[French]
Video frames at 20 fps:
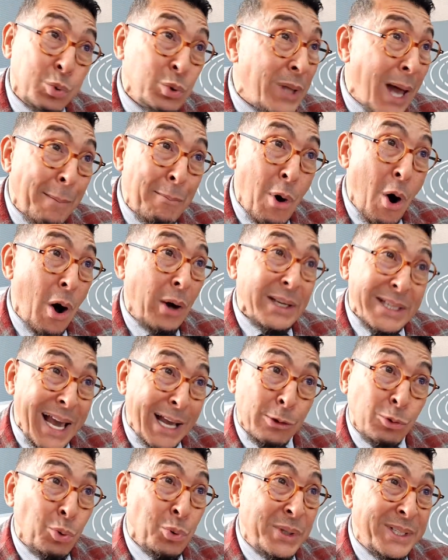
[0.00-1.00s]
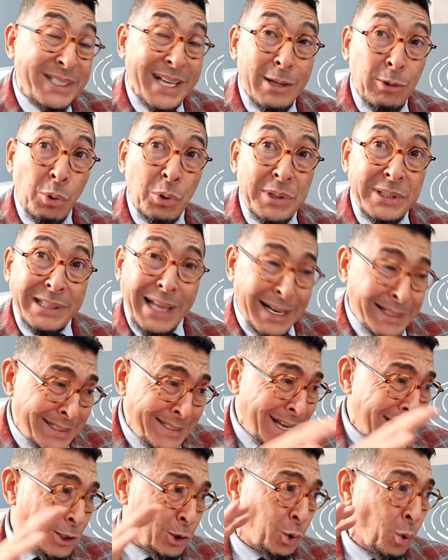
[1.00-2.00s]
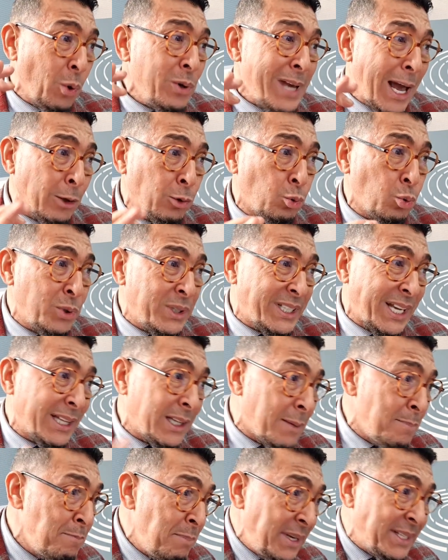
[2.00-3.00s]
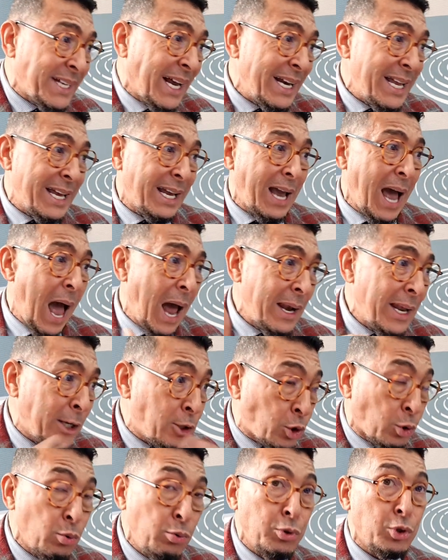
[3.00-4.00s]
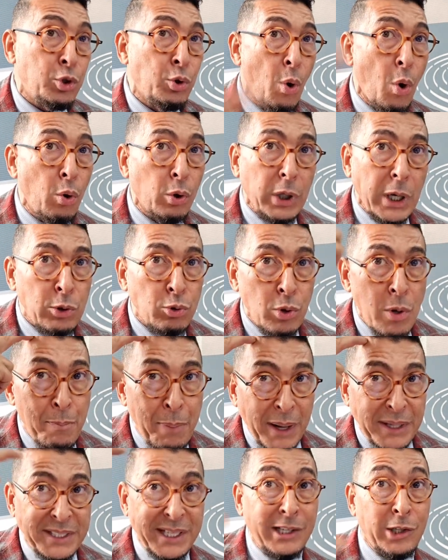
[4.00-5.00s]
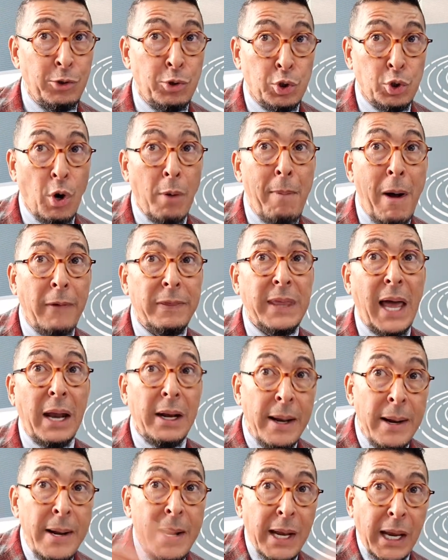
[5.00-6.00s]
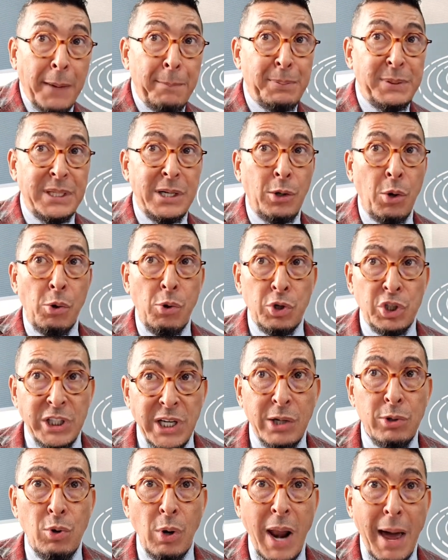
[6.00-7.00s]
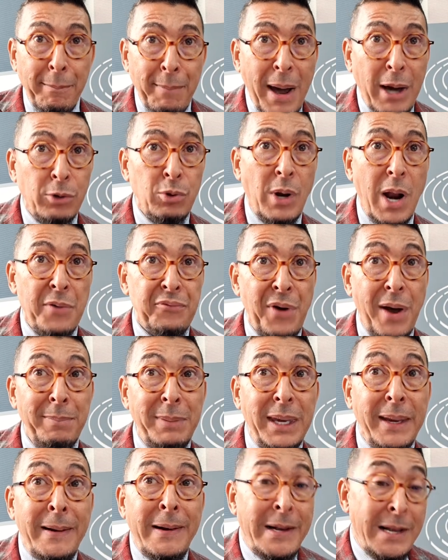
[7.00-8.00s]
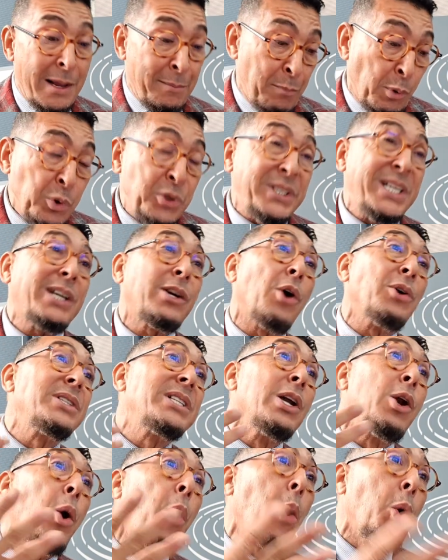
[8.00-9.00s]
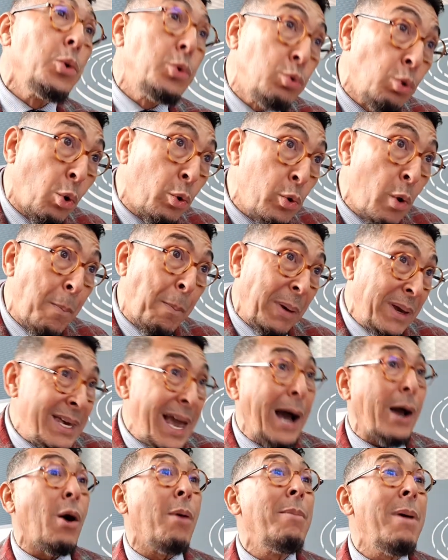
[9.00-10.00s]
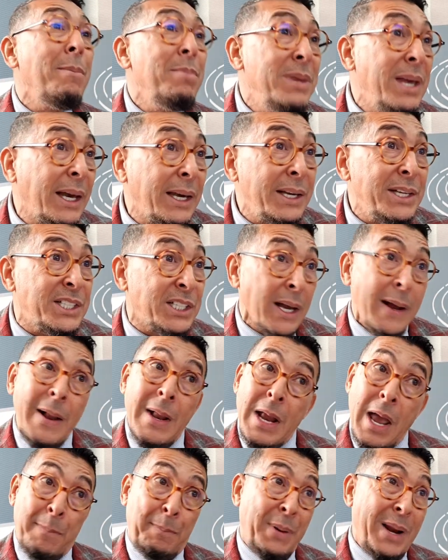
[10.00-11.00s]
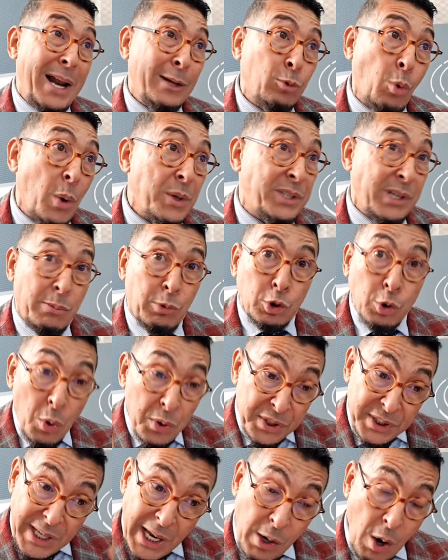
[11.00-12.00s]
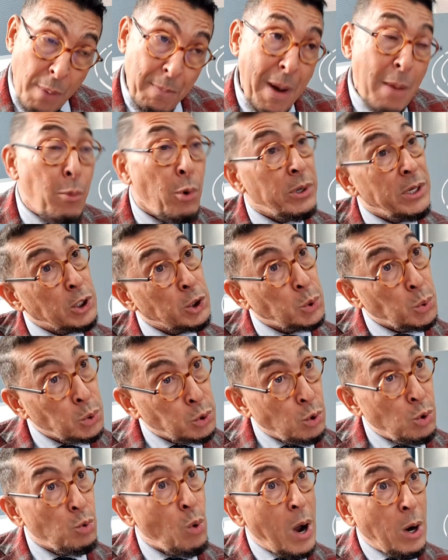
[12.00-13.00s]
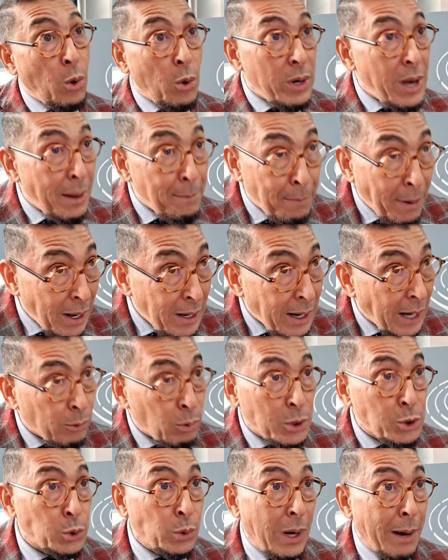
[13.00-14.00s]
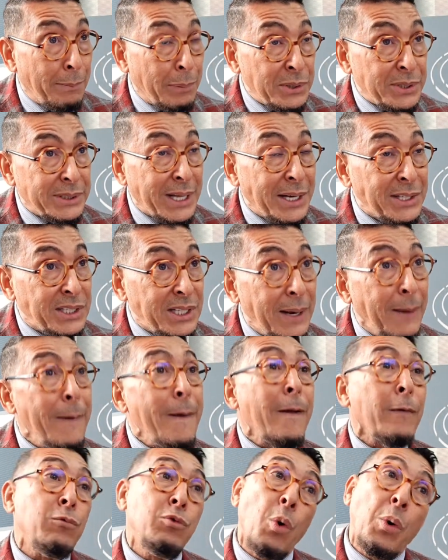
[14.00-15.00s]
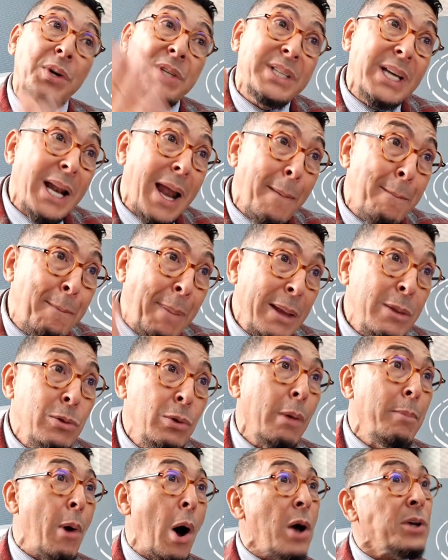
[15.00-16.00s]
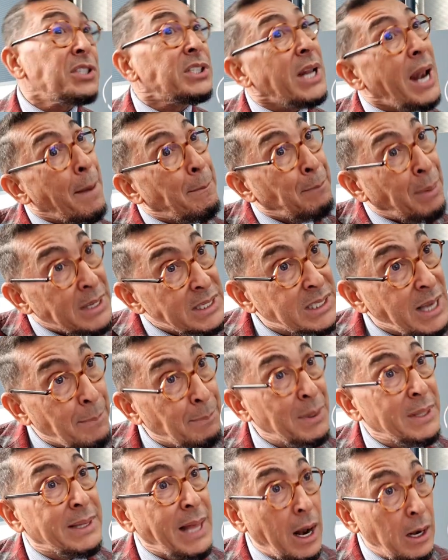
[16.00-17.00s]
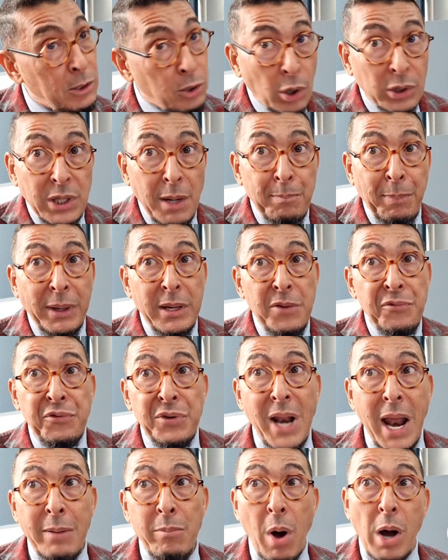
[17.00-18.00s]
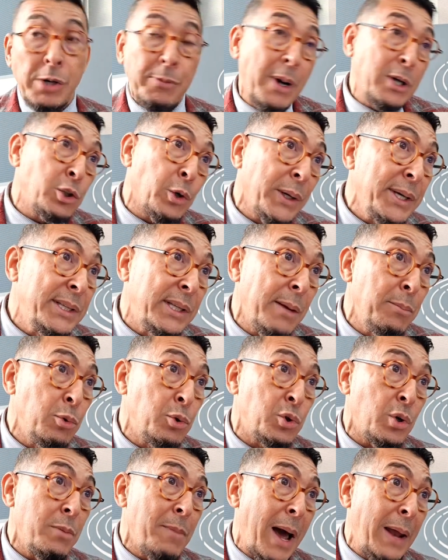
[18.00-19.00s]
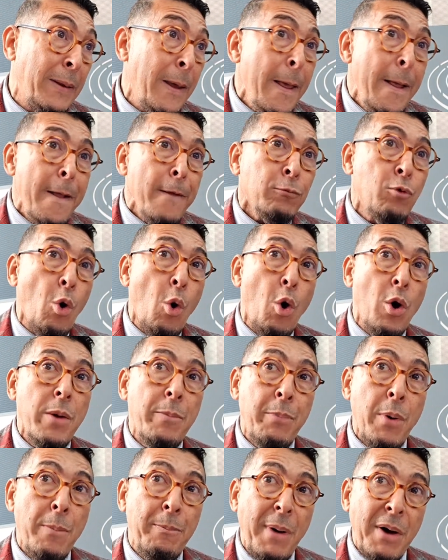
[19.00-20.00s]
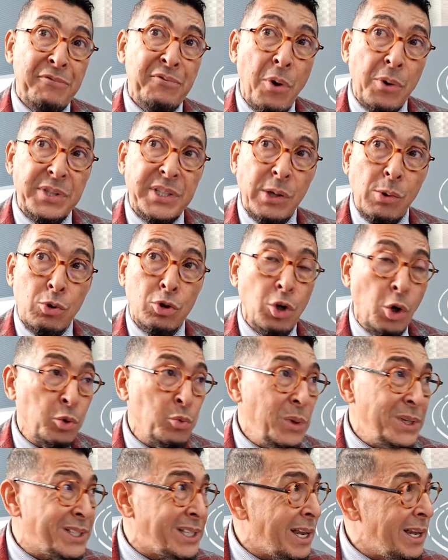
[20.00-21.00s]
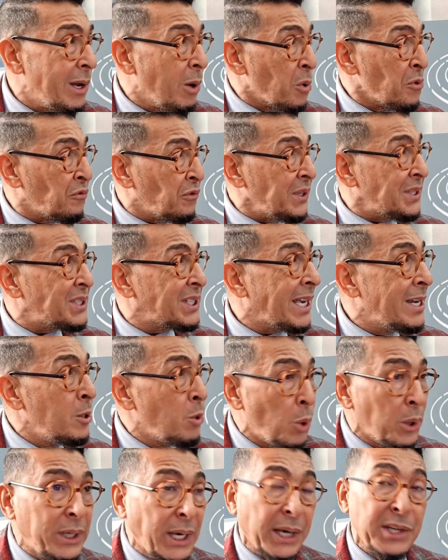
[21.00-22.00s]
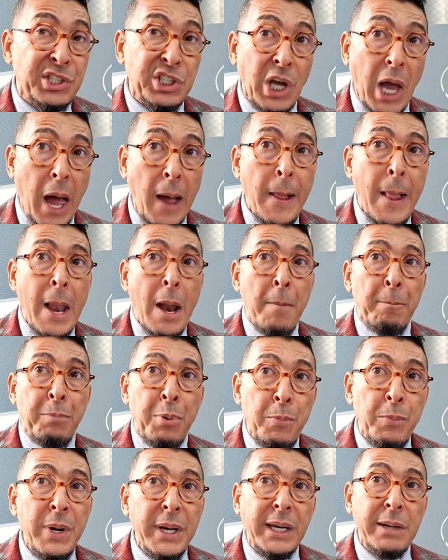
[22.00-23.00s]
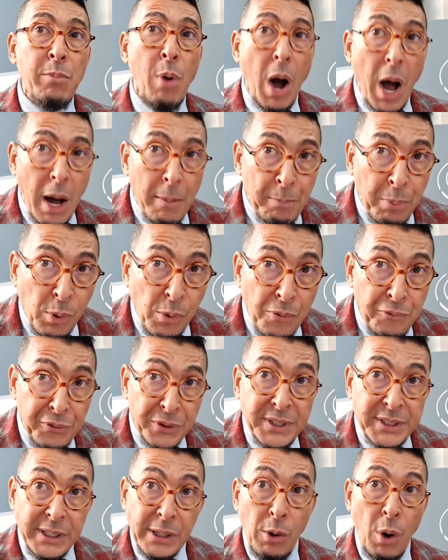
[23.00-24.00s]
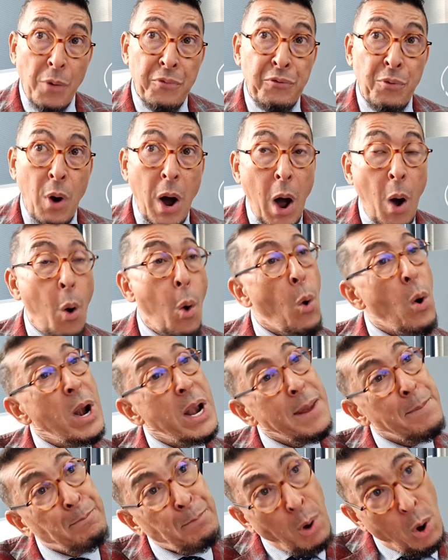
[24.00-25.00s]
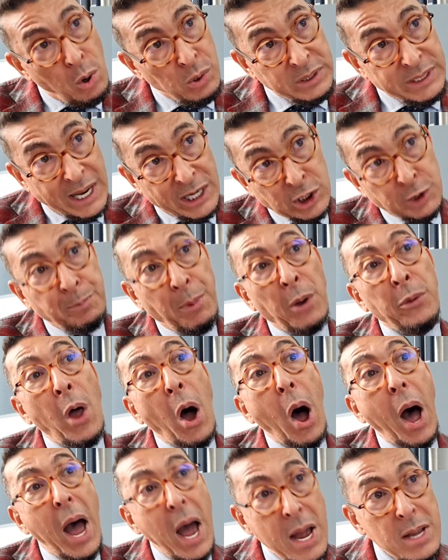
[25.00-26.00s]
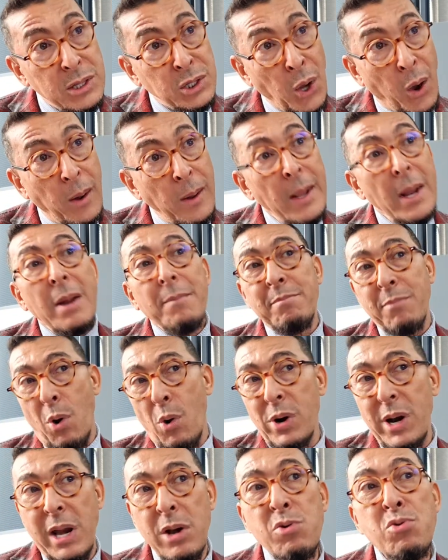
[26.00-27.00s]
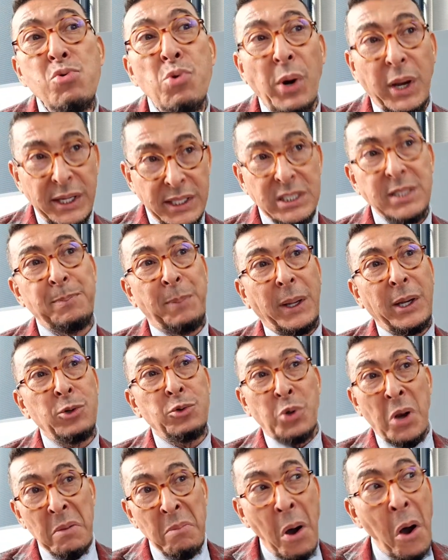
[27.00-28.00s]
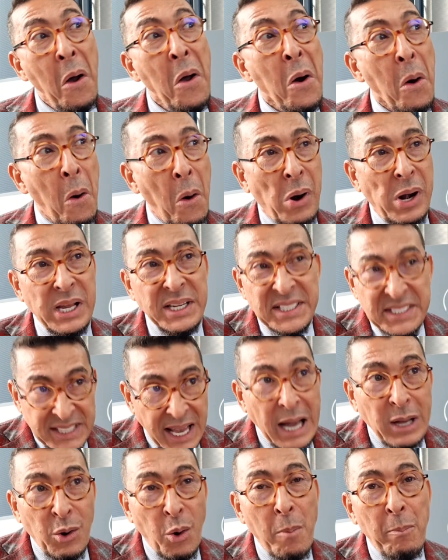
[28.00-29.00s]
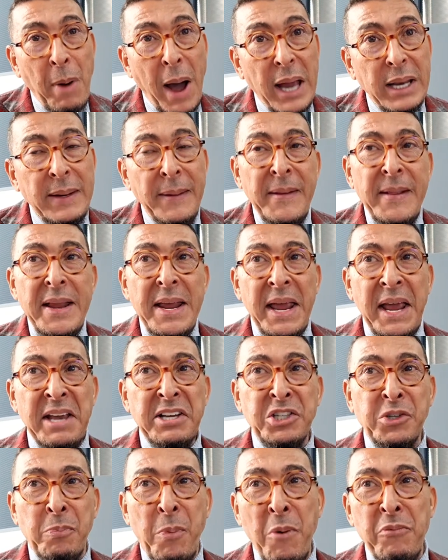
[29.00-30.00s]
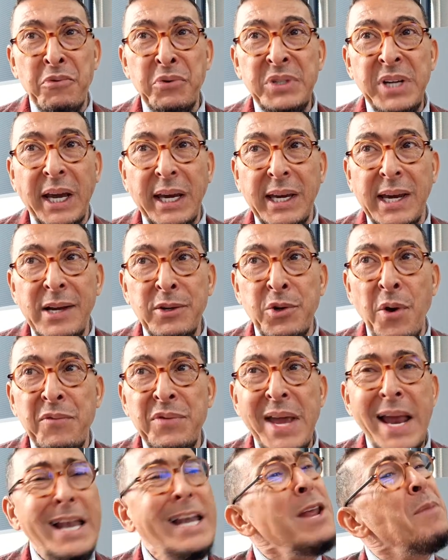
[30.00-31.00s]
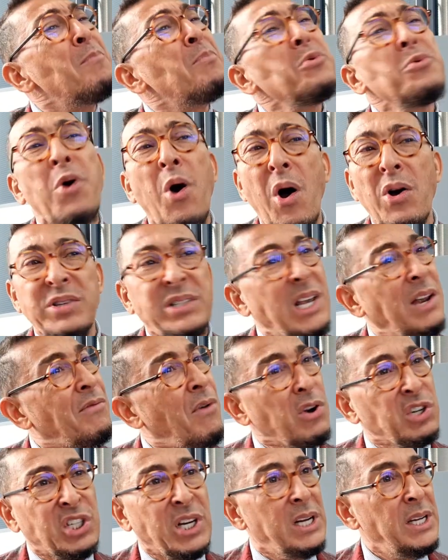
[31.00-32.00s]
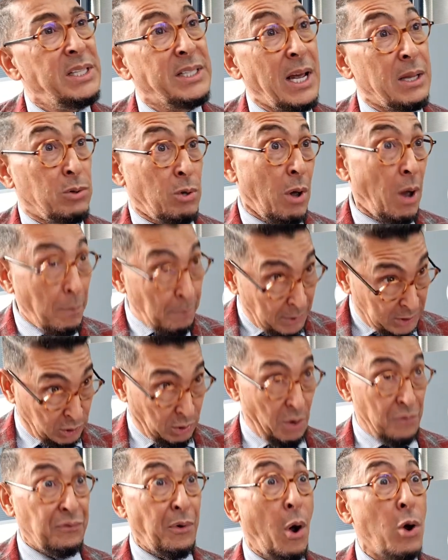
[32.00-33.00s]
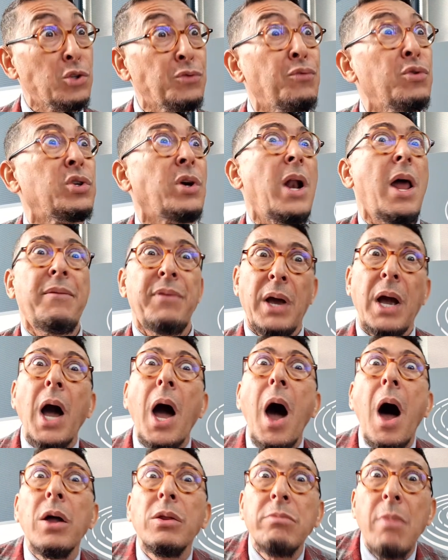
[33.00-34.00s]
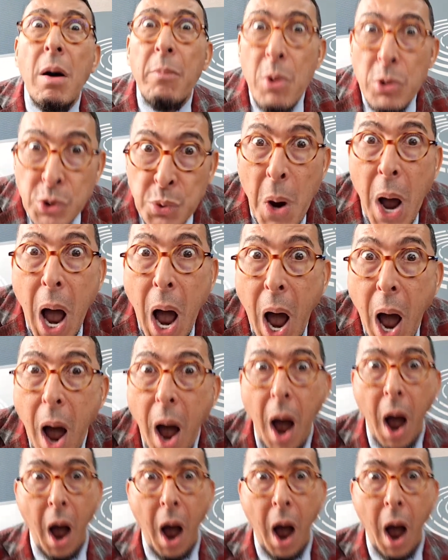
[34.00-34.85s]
tout d'abord, il y a toute cette ostracisation, il y a toute cette mise à l'écart, l'exclusion, qui est une persécution mentale et psychologique de la part de la famille, mais aussi quand ils retournent au pays, il y a quand même des risques. Et puis la troisième chose, c'est quand même, on est sous une loi qu'on appelle la loi sur l'apostasie, donc c'est la peine de mort, c'est la peine capitale dans des pays finalement à majorité musulmane. Donc on ne peut pas forcer aujourd'hui ces néophytes, ces néo-chrétiens, publiquement à professer leur foi, on les protège pendant un temps, mais on les nourrit spirituellement, on les accompagne, et je peux vous dire qu'ils deviennent les plus grands évangélisateurs parce qu'en France, vous en avez grandement besoin.